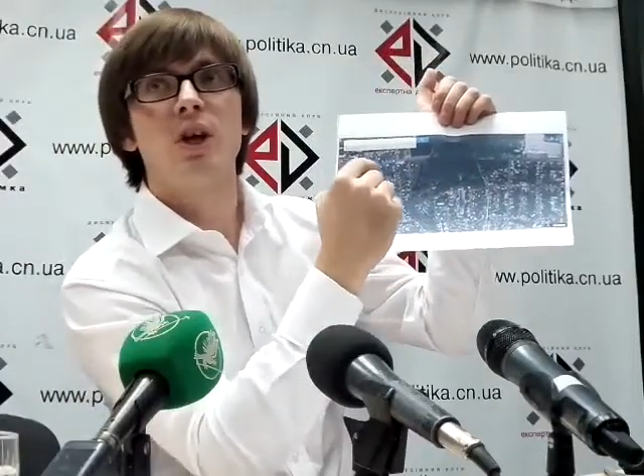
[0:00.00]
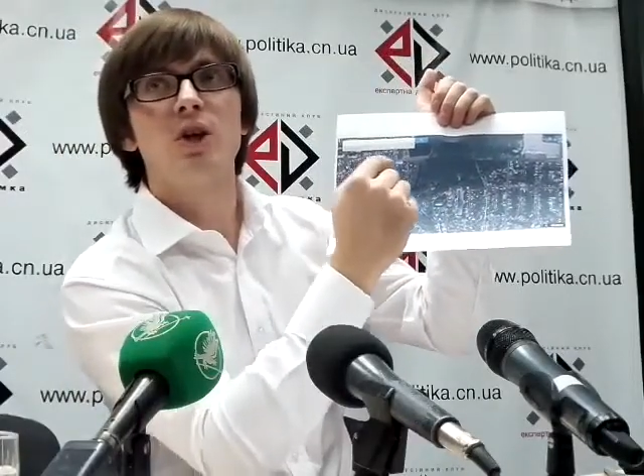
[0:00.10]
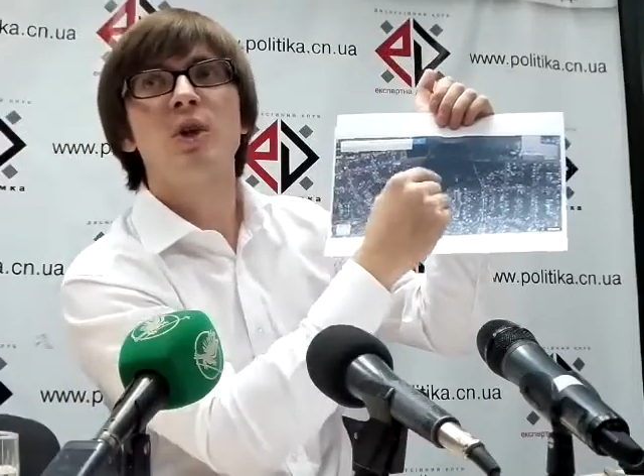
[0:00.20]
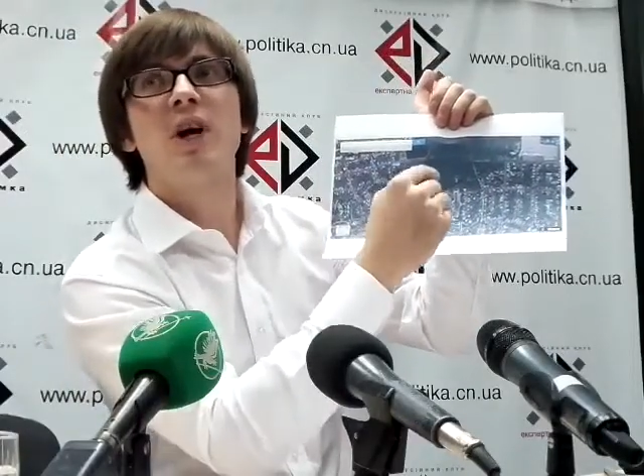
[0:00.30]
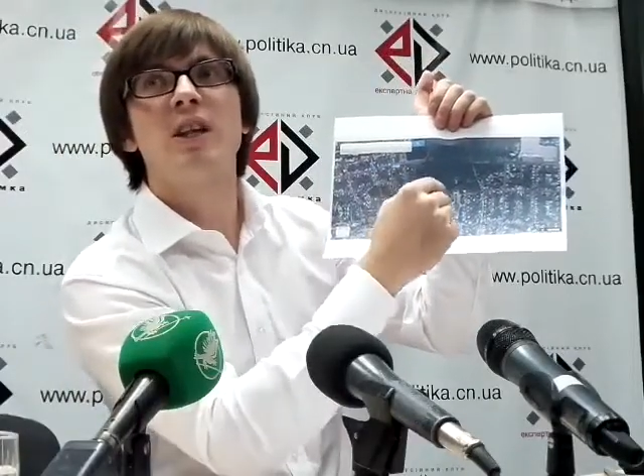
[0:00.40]

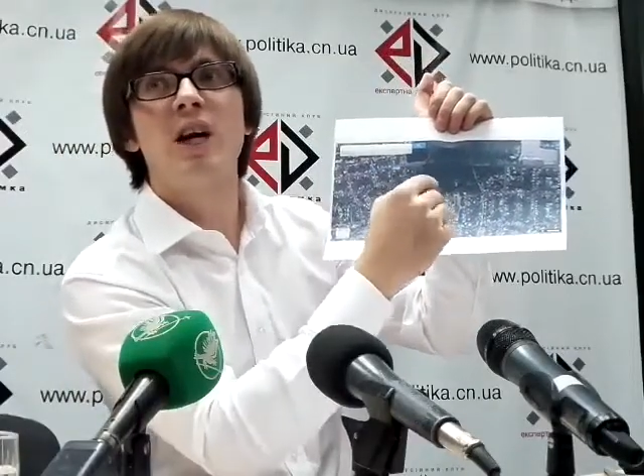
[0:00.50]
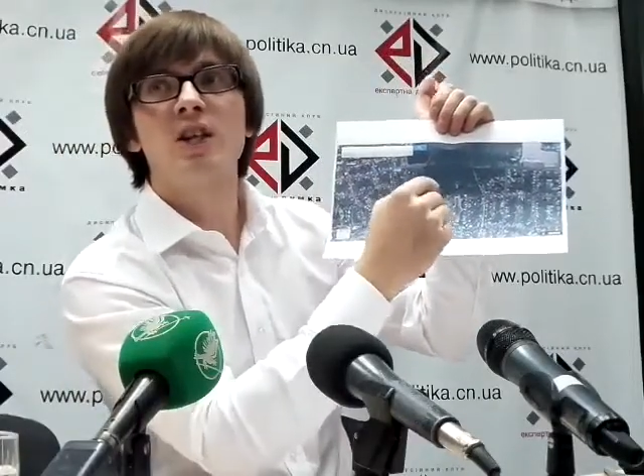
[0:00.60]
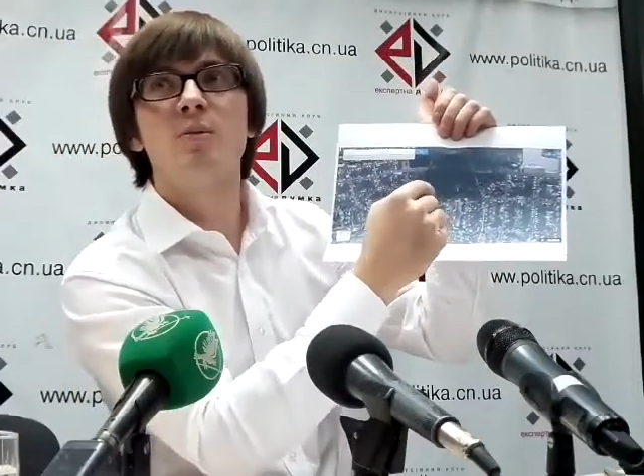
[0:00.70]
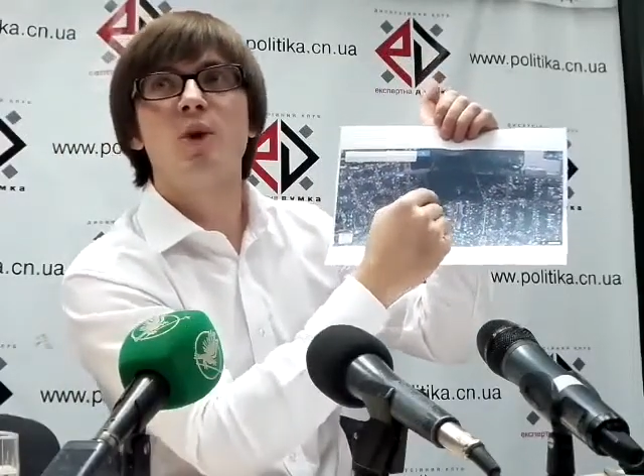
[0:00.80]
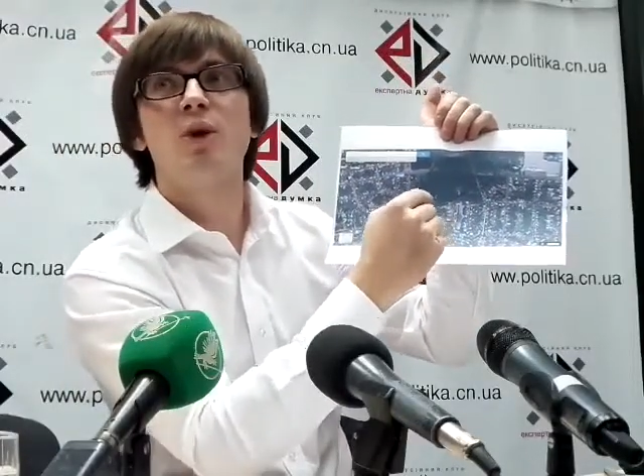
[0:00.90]
И
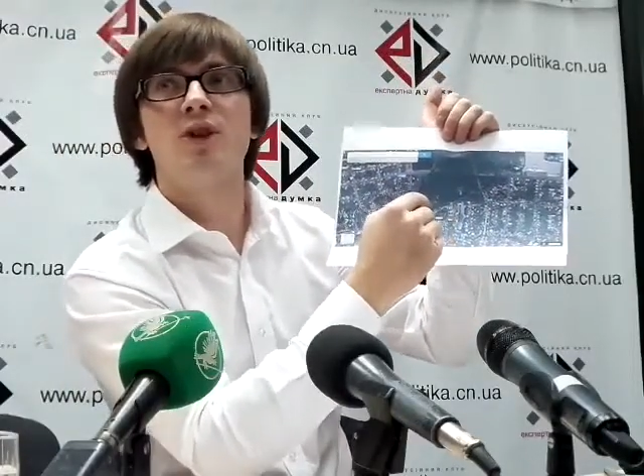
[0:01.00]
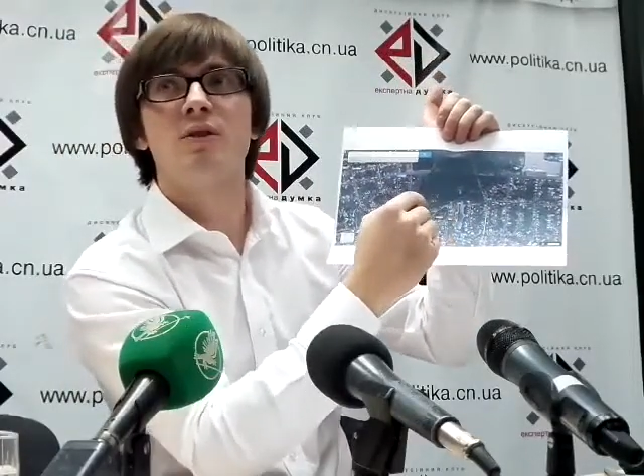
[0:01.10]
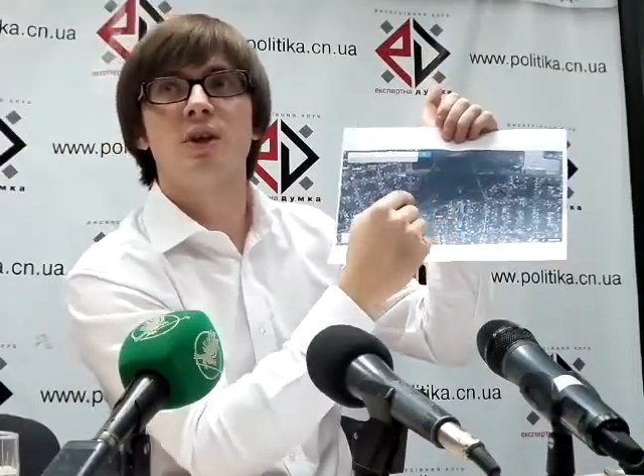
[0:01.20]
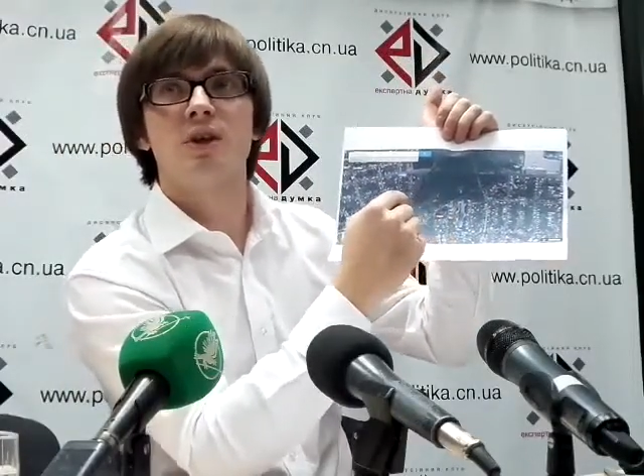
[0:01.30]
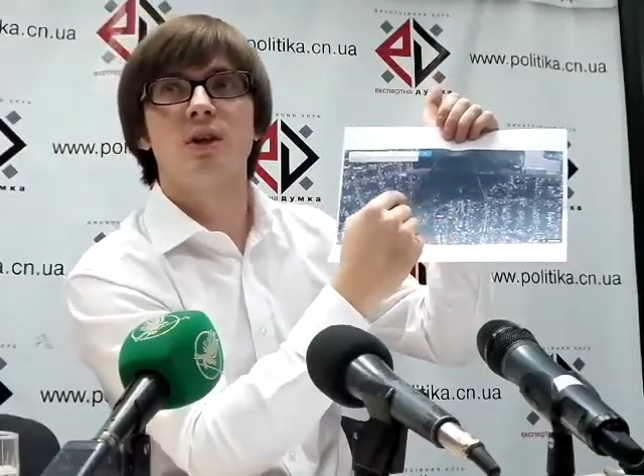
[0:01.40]
многоэтажки по
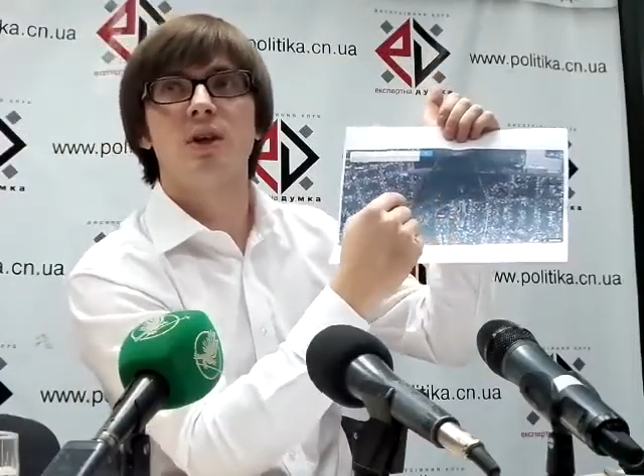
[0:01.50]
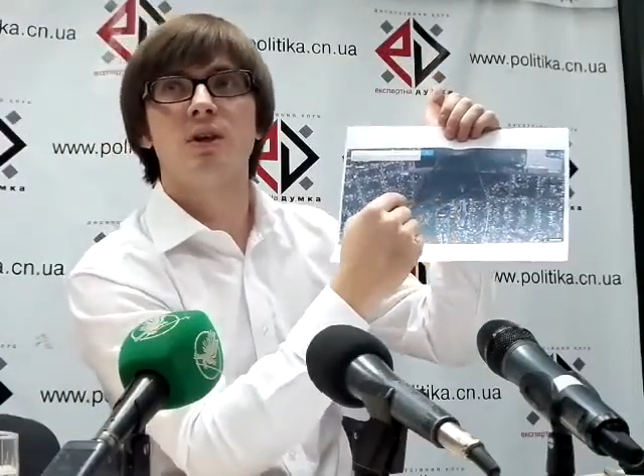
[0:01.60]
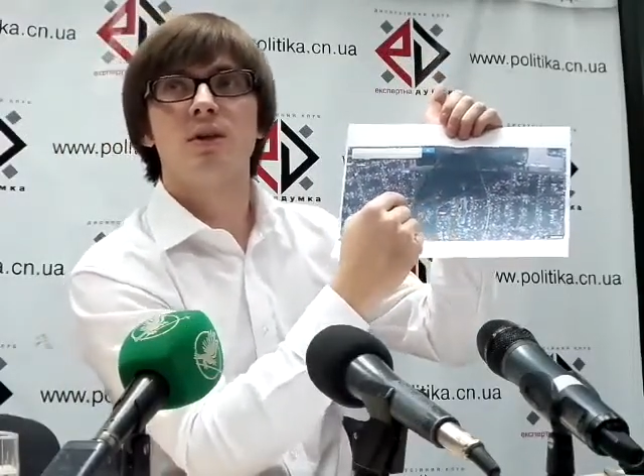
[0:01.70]
улице Фикселя.